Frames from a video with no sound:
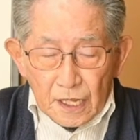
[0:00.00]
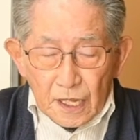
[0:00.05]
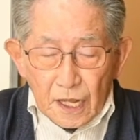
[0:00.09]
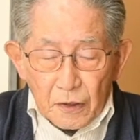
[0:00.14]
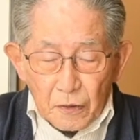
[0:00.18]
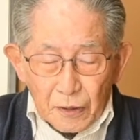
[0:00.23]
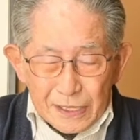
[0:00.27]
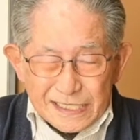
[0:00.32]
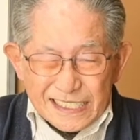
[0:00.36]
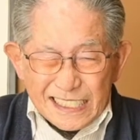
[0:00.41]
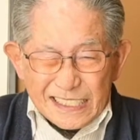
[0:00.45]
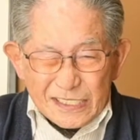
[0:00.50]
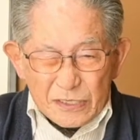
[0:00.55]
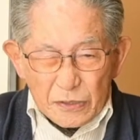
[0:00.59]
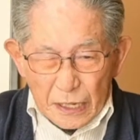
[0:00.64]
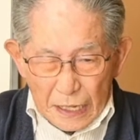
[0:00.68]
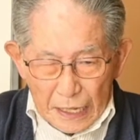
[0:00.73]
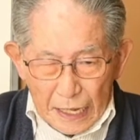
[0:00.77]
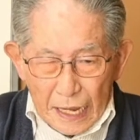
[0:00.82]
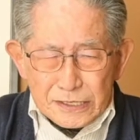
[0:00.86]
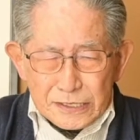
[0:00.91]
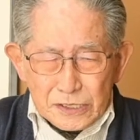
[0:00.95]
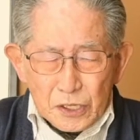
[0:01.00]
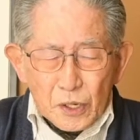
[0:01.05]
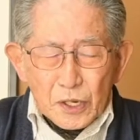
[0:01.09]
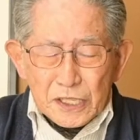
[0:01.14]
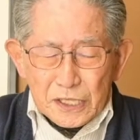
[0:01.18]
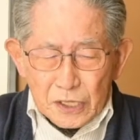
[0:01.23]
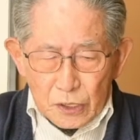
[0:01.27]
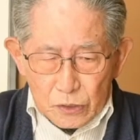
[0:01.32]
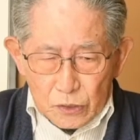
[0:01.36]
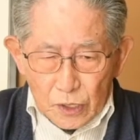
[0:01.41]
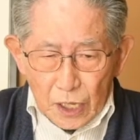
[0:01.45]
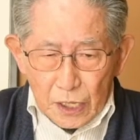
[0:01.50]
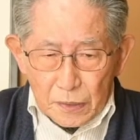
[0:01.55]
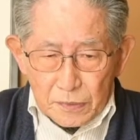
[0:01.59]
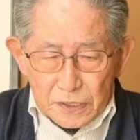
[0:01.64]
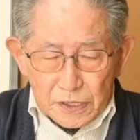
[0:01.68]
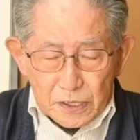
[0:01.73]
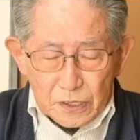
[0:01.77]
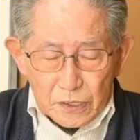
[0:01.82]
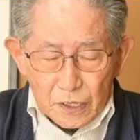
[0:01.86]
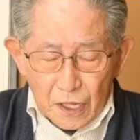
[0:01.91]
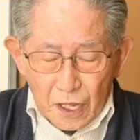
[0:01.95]
わざとね、ちょん切ったことあります
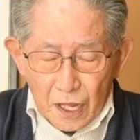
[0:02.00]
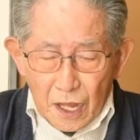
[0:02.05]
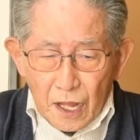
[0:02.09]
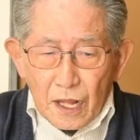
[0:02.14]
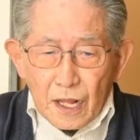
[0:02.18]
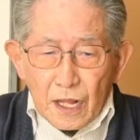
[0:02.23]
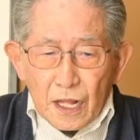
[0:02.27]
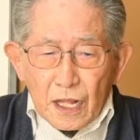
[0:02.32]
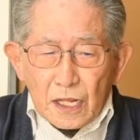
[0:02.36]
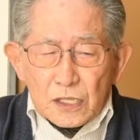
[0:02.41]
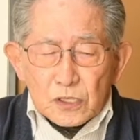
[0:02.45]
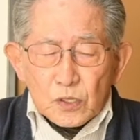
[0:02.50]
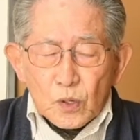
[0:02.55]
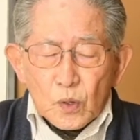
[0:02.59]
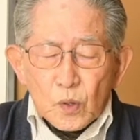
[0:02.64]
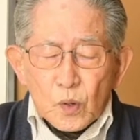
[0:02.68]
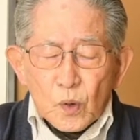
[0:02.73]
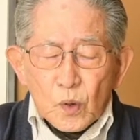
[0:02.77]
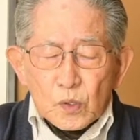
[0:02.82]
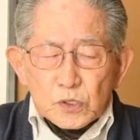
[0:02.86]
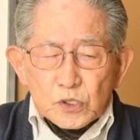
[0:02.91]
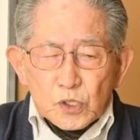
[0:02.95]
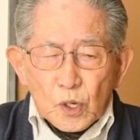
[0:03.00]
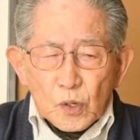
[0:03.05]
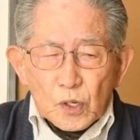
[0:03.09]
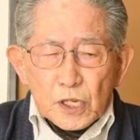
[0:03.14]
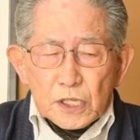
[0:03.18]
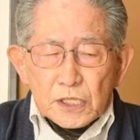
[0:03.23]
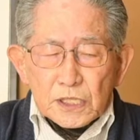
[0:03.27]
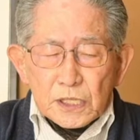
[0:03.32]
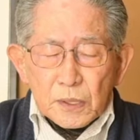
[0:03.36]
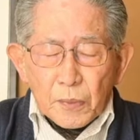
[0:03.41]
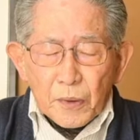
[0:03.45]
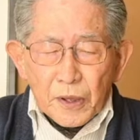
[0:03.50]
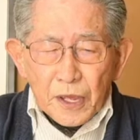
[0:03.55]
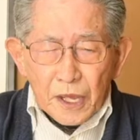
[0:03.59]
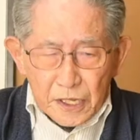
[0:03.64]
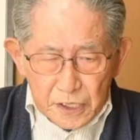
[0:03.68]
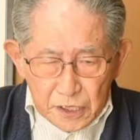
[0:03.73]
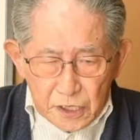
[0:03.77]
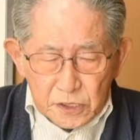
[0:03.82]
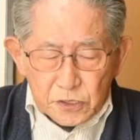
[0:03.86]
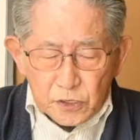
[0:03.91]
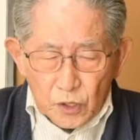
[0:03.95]
けどね、そのちょん切っても平
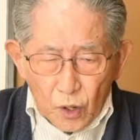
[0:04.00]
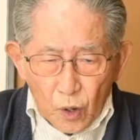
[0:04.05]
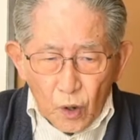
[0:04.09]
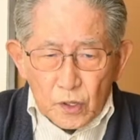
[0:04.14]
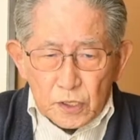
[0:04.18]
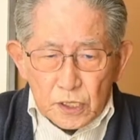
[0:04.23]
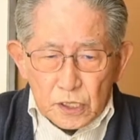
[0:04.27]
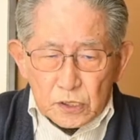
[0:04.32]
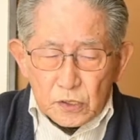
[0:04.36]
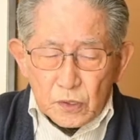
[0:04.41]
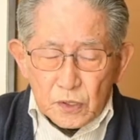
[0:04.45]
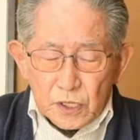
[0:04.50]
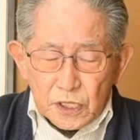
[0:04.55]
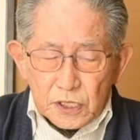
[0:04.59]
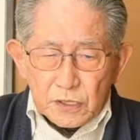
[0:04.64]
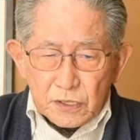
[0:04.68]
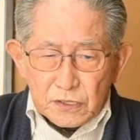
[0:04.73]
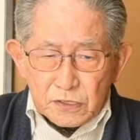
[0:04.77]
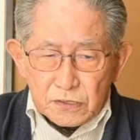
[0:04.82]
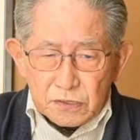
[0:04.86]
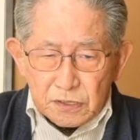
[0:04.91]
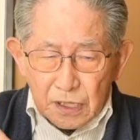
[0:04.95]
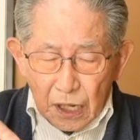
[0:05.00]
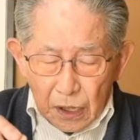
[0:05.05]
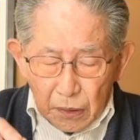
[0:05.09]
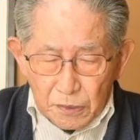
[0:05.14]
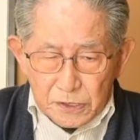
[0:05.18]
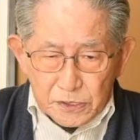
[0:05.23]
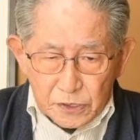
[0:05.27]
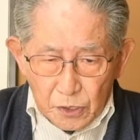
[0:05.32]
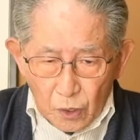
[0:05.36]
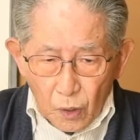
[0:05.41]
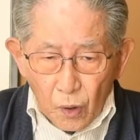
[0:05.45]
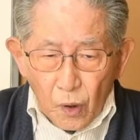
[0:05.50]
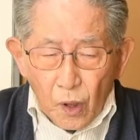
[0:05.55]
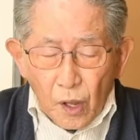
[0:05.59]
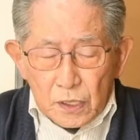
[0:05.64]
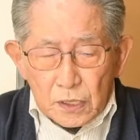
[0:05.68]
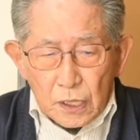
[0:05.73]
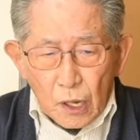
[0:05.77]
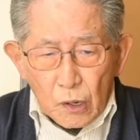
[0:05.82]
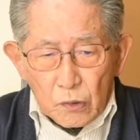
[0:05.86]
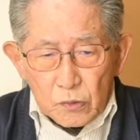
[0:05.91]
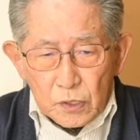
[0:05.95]
気ですよ。でその傷はすぐなりますよ。
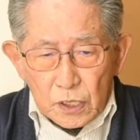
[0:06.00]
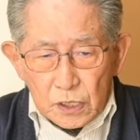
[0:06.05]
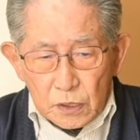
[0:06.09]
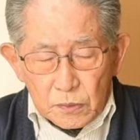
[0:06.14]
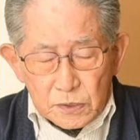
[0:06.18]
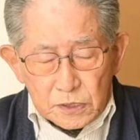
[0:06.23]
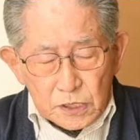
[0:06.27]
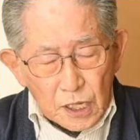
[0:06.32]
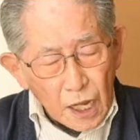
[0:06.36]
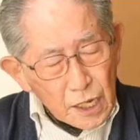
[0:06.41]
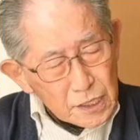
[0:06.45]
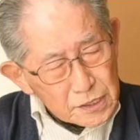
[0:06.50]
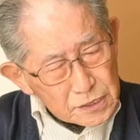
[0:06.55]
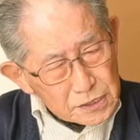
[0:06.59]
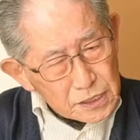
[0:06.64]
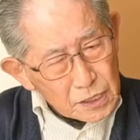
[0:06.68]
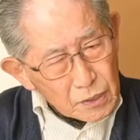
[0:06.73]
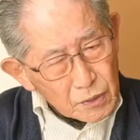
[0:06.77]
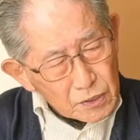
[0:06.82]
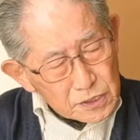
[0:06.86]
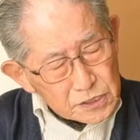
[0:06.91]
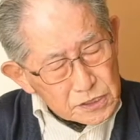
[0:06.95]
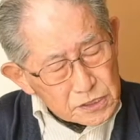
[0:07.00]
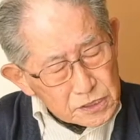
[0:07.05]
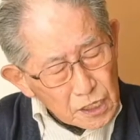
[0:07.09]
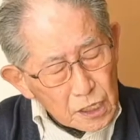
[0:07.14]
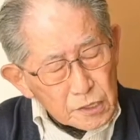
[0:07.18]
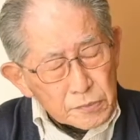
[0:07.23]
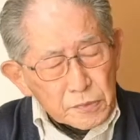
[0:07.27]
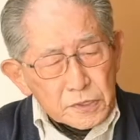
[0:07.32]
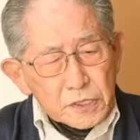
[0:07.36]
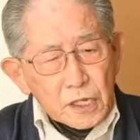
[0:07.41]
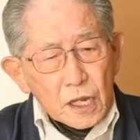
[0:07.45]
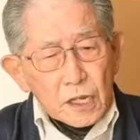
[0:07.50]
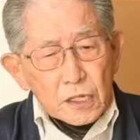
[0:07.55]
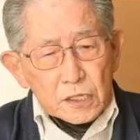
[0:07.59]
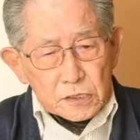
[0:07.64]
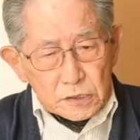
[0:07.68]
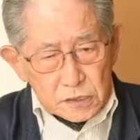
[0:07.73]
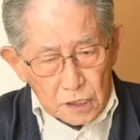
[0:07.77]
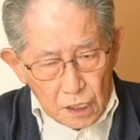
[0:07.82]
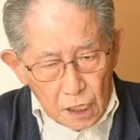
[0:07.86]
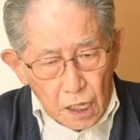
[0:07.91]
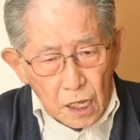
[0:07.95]
なるけども再生はしないみたいで
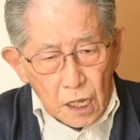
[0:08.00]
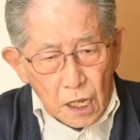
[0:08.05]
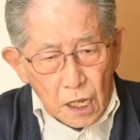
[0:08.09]
すね。